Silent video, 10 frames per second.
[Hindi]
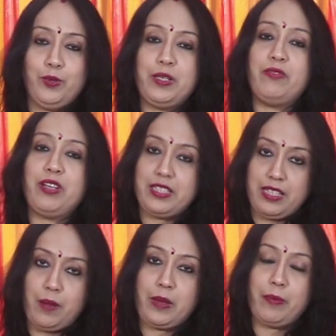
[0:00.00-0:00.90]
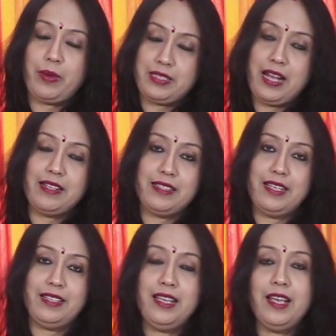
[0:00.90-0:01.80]
नोटिफिकेशन आपके पास आ
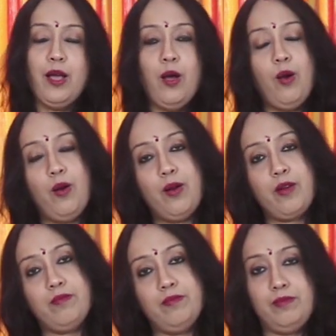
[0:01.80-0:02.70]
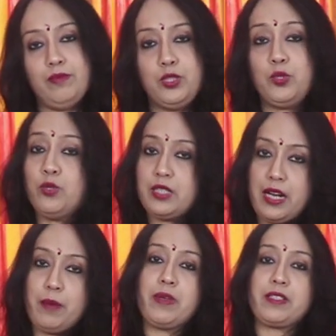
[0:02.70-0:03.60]
जाएगी और जो
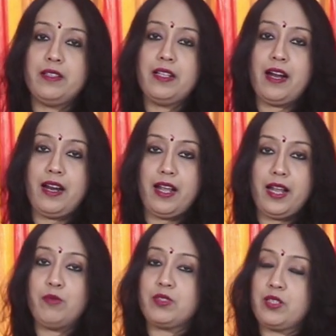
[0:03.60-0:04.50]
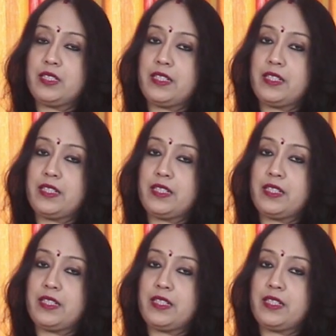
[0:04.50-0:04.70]
साड़ी पसंद आ रहा है उसको